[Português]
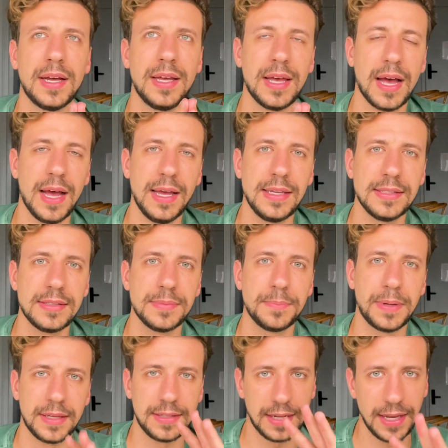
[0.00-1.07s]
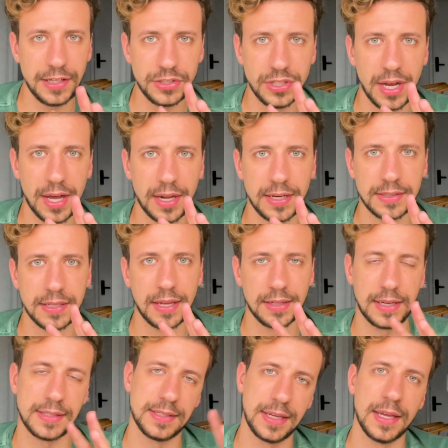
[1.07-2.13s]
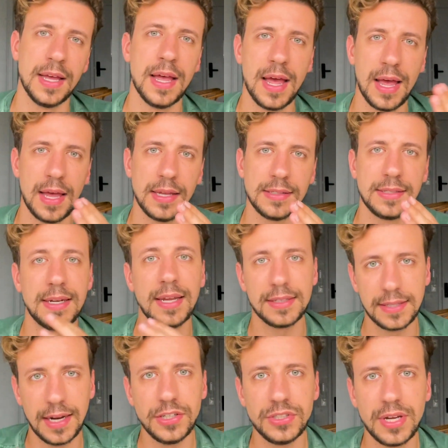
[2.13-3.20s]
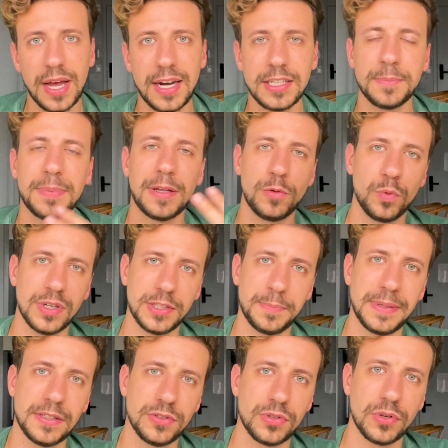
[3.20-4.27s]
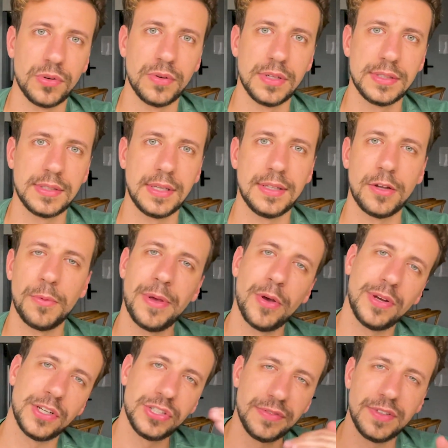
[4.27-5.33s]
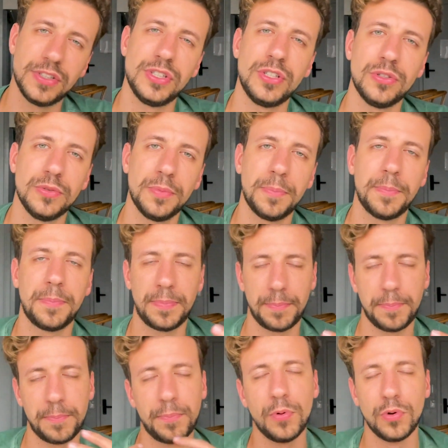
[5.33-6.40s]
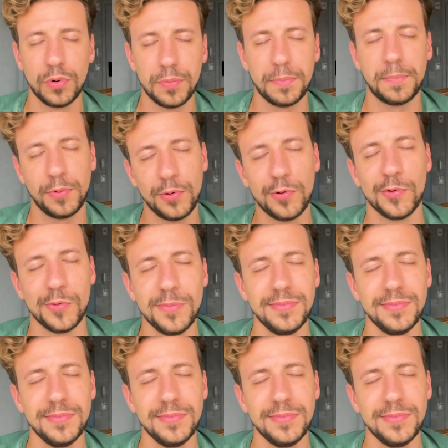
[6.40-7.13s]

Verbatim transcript: reais para três diárias, né? Quer dizer, seria três diárias para duas pessoas, então meio que dividindo por, por um,